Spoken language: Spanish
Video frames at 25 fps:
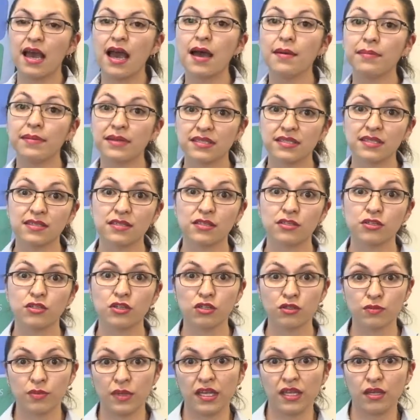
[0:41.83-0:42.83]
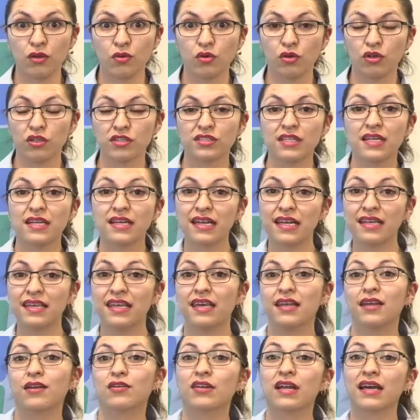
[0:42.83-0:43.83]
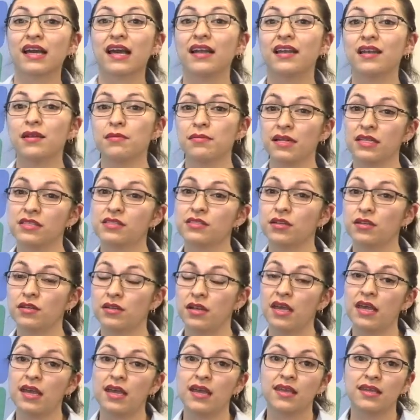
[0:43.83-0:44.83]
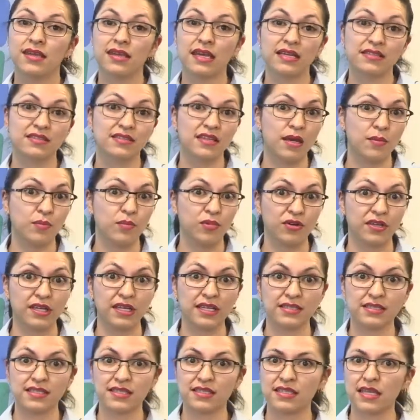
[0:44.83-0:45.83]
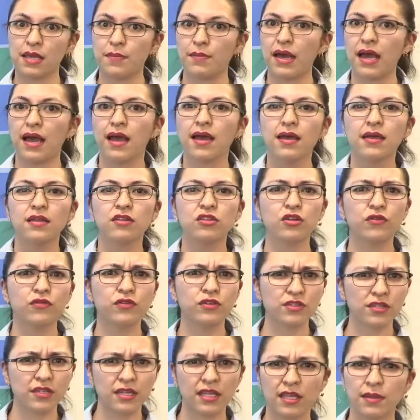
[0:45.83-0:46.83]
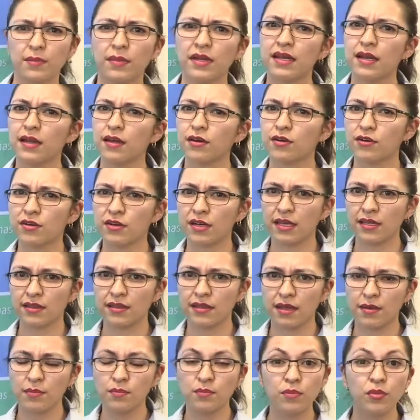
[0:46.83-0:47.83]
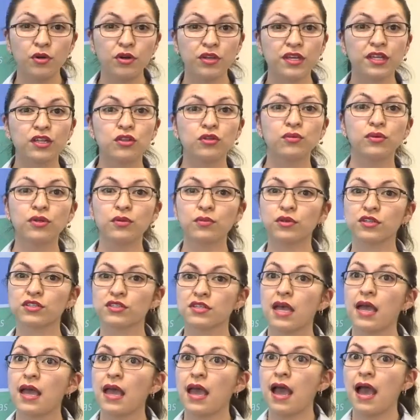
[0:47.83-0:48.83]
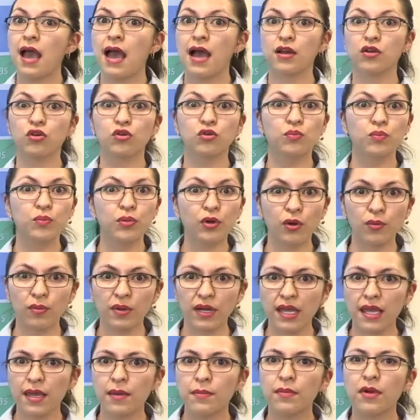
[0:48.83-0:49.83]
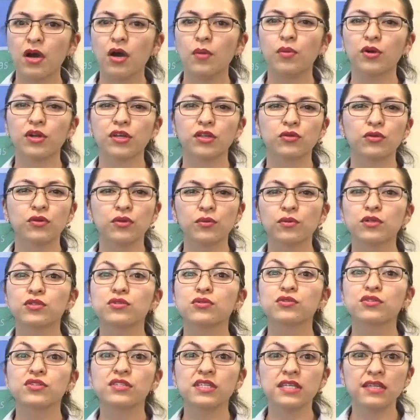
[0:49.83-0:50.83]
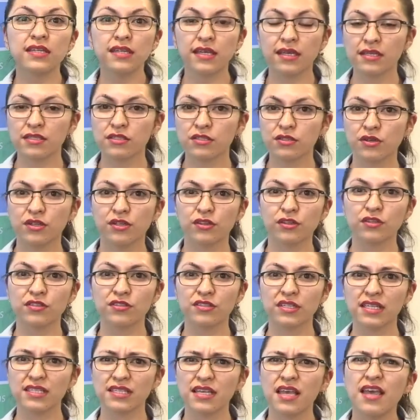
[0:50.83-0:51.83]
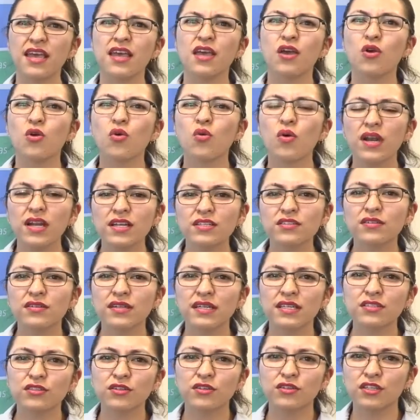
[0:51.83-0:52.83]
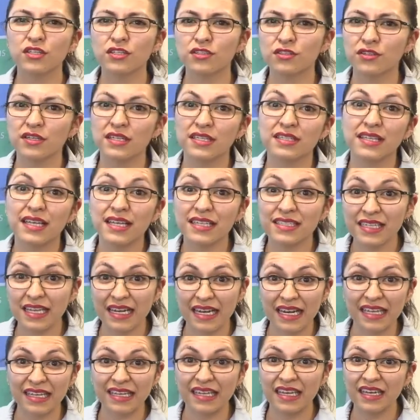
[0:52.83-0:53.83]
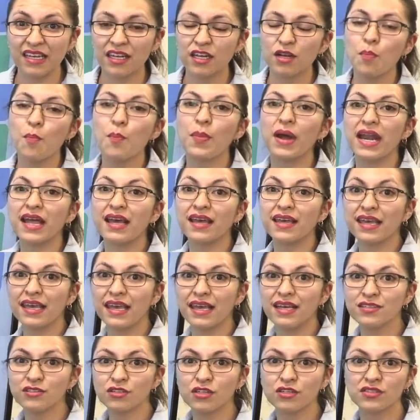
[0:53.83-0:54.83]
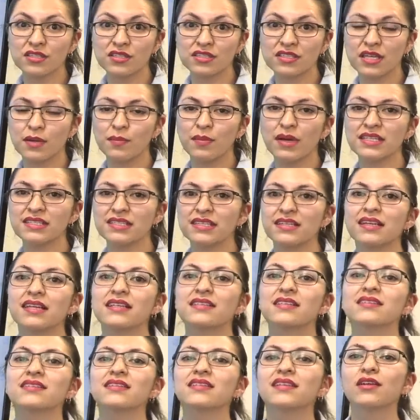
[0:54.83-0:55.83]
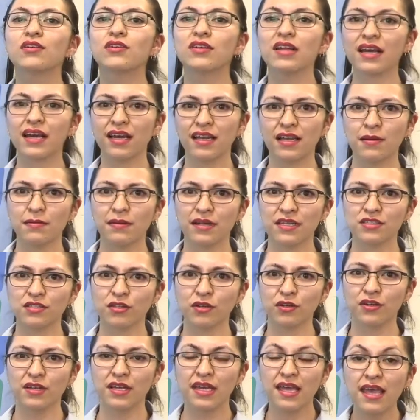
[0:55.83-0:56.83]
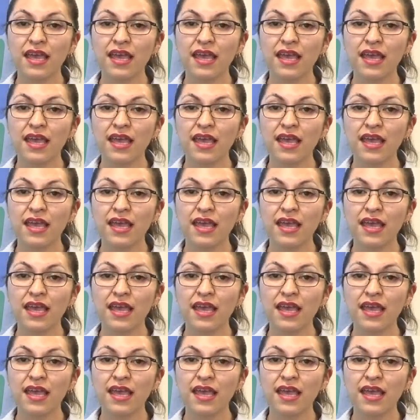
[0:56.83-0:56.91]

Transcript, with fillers: A veces estos vehículos requieren una calibración, ya sea porque el sistema no funciona de manera correcta, porque tuvimos algún problema o porque tuvimos un siniestro. Entonces, ¿Cuáles son las condiciones que se requieren para que estos sistemas necesiten una calibración?